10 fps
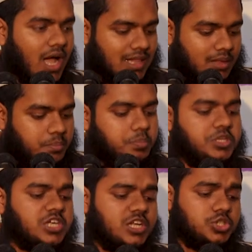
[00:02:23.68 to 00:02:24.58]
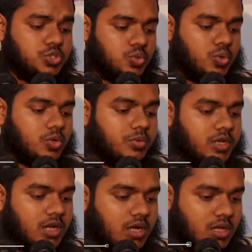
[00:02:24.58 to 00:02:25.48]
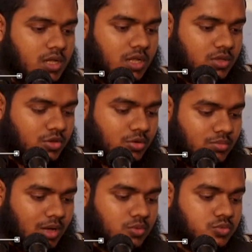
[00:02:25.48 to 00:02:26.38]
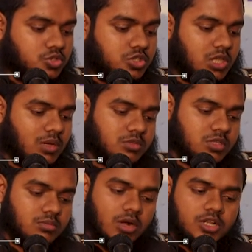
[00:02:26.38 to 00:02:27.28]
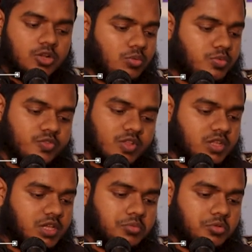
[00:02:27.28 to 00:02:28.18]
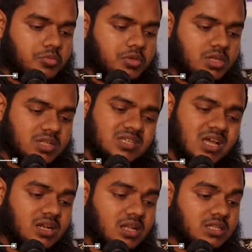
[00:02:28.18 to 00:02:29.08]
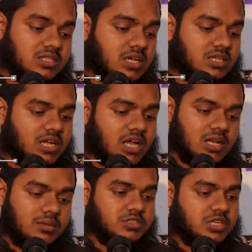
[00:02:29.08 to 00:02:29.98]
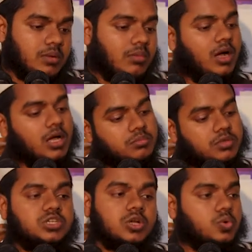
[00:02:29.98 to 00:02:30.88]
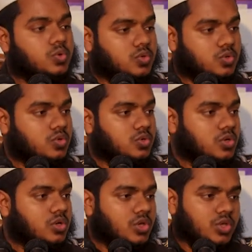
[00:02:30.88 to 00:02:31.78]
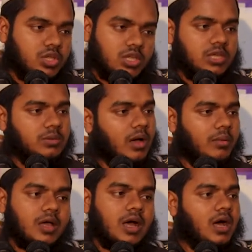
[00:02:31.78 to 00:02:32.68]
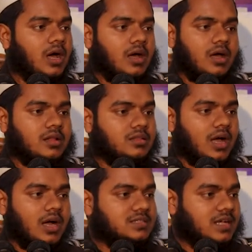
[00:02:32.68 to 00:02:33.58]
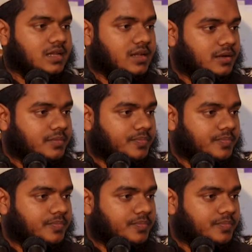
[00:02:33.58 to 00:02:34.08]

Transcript: আল্লাহ বিচারই শুরু করবেন না তখন মানুষ কিয়ামতের মাঠের অবস্থা দেখে বলবে জান্নাতে যাই আর জাহান নামে যাই বাবা আগে বিচার হোক এইভাবে আর থাকা যায় না